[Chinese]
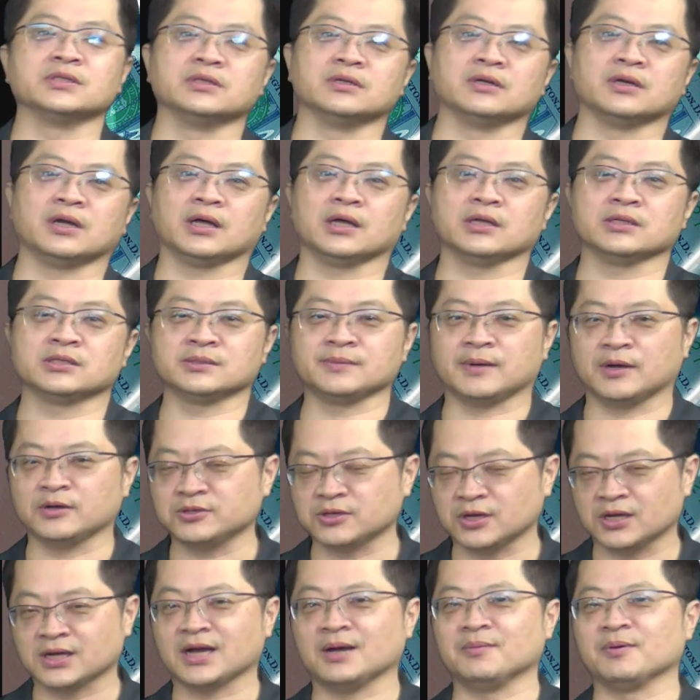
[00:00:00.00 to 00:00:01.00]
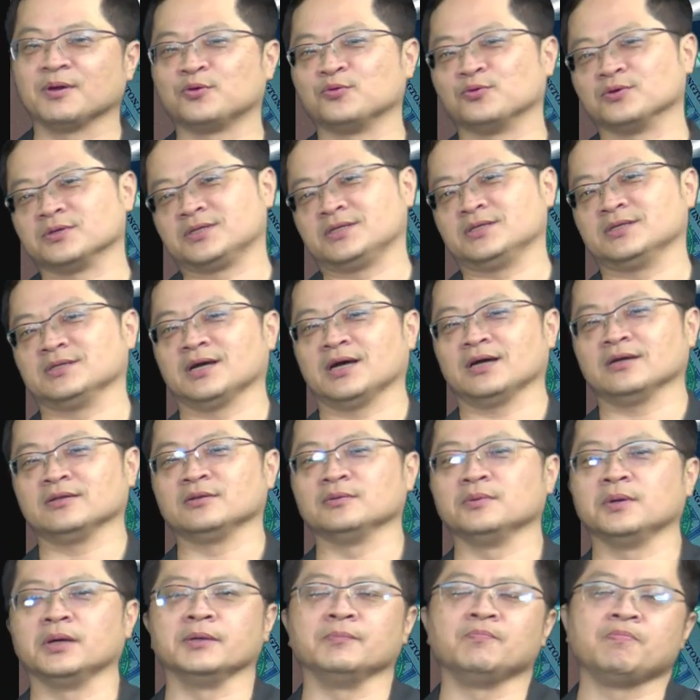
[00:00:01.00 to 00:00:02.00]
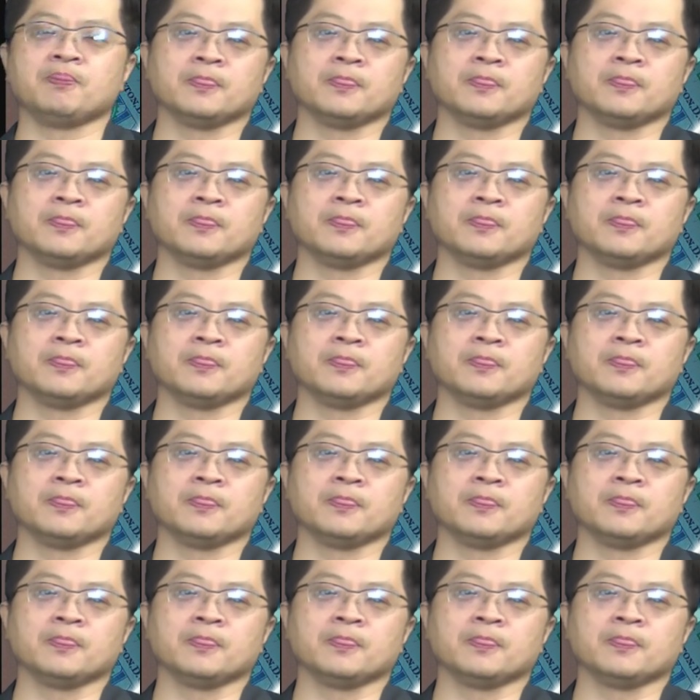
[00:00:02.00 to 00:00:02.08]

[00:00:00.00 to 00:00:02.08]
了啦。司马懿应该还没过世啊，对不对？